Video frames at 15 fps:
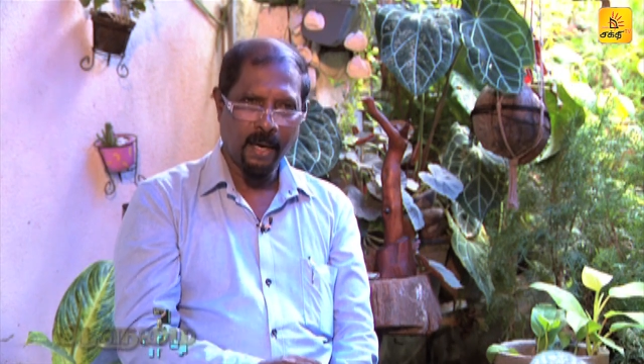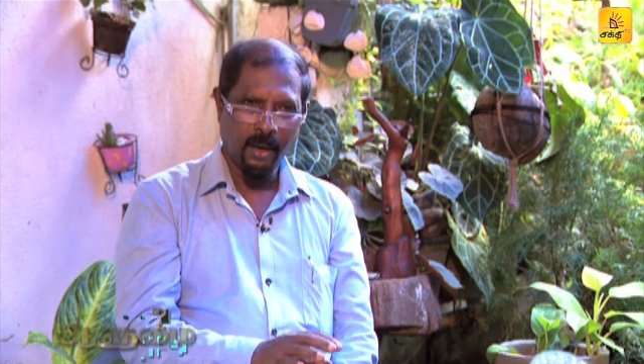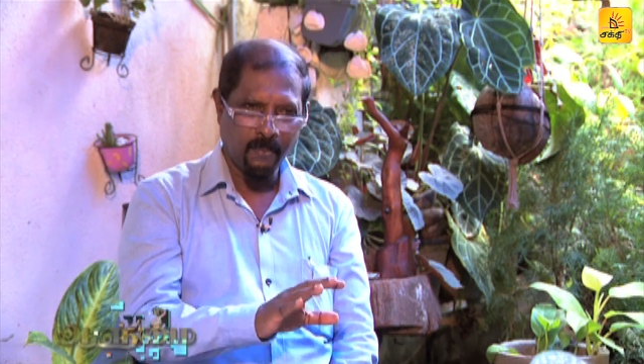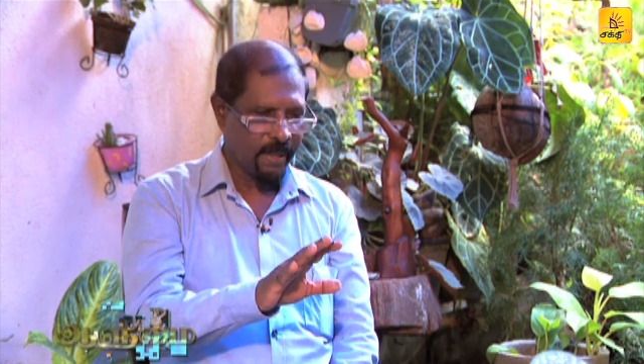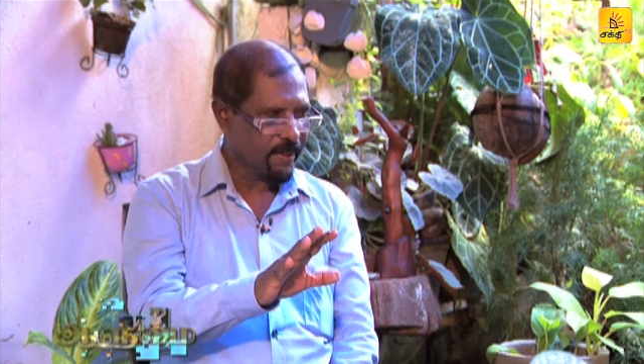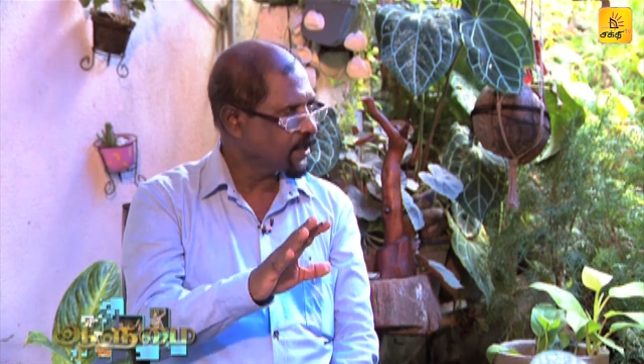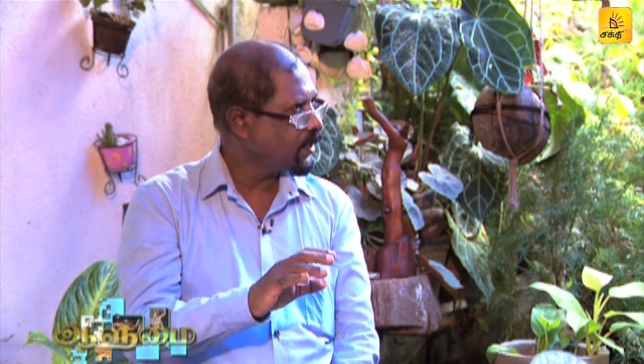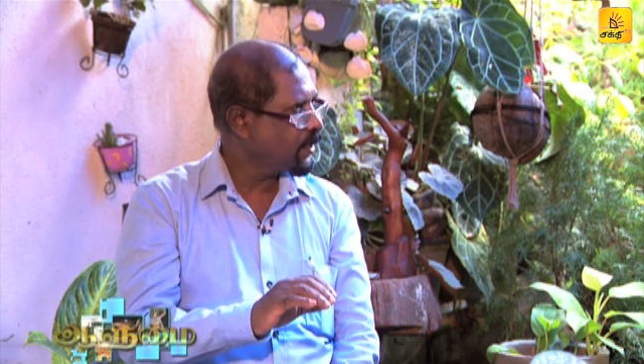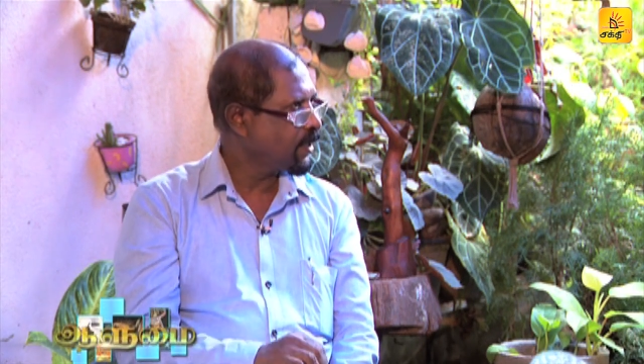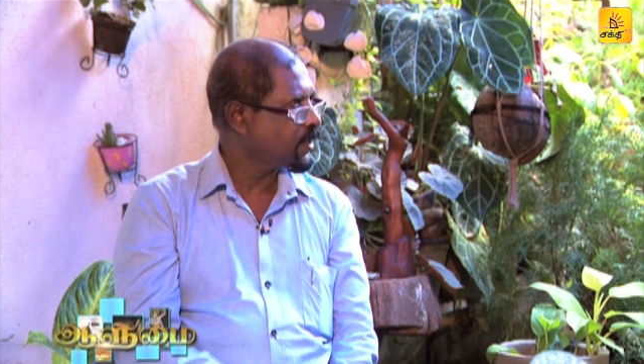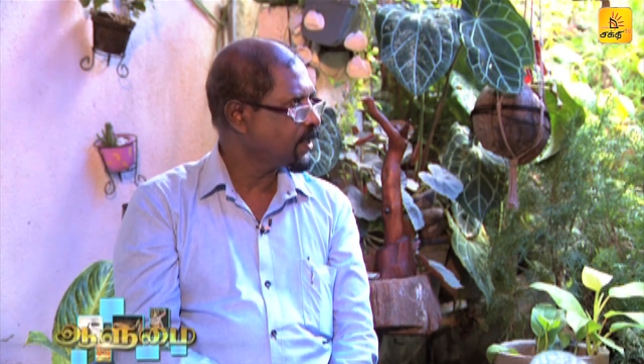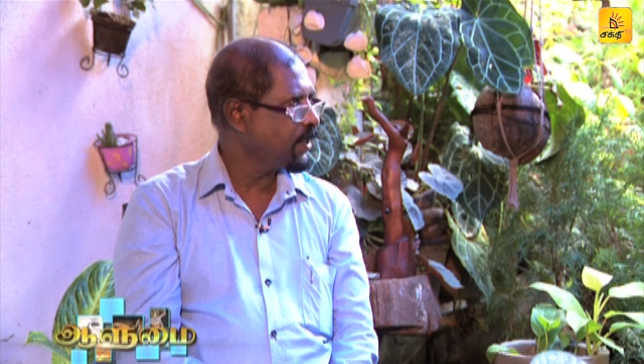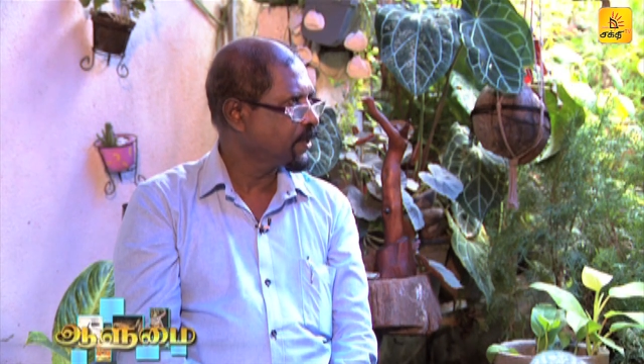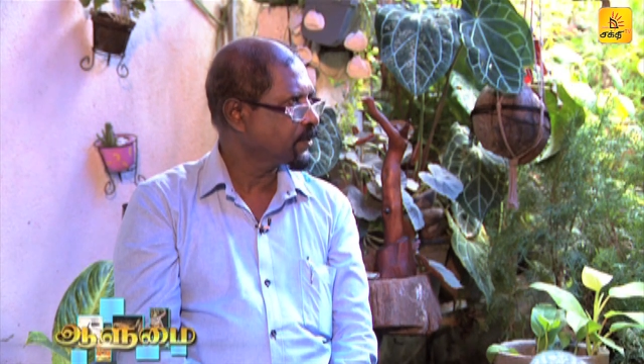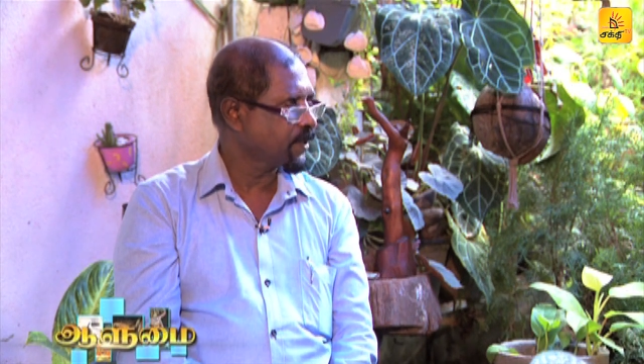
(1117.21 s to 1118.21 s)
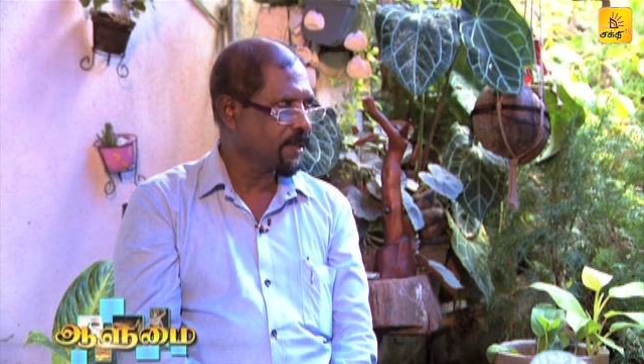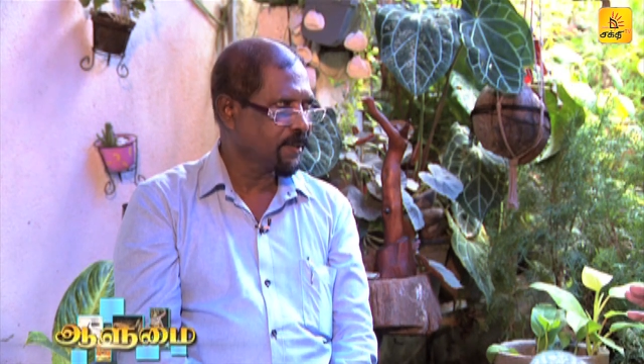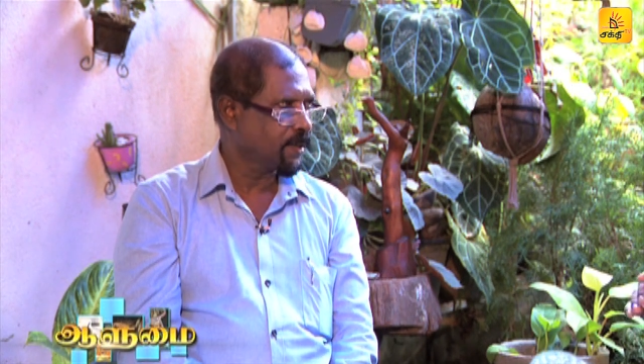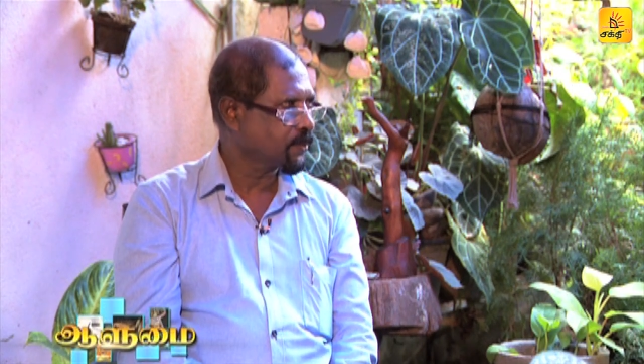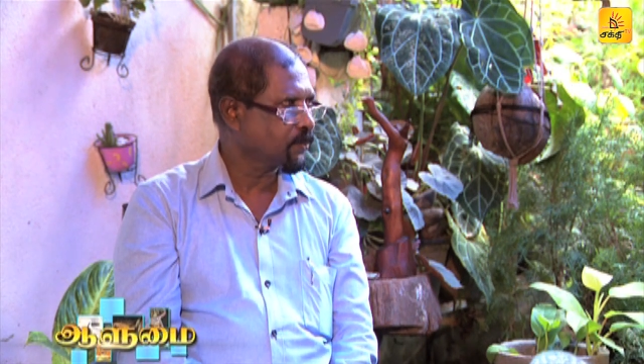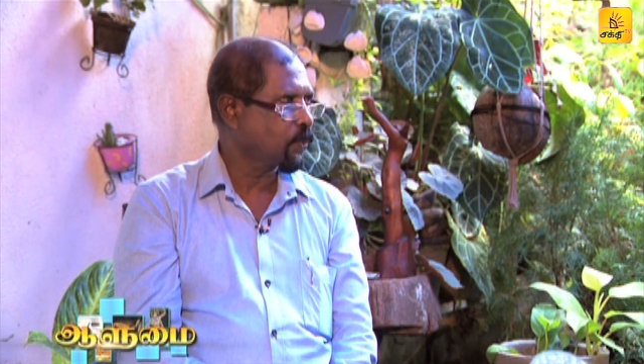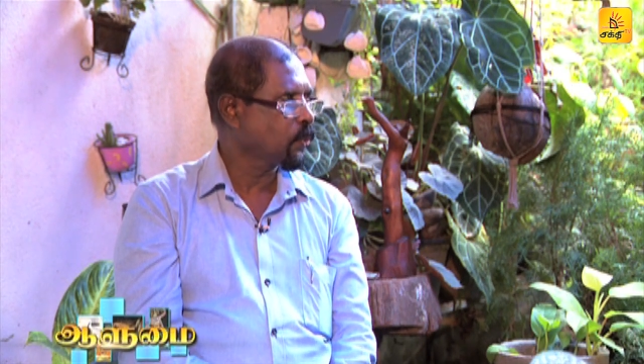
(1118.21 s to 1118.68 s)
அவ்வாறு இல்லை என்று
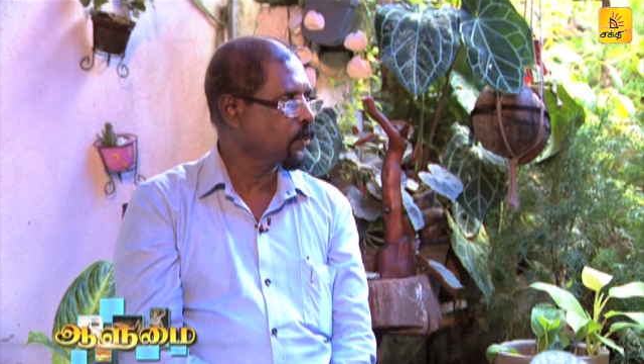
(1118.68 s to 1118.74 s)
தான் நான்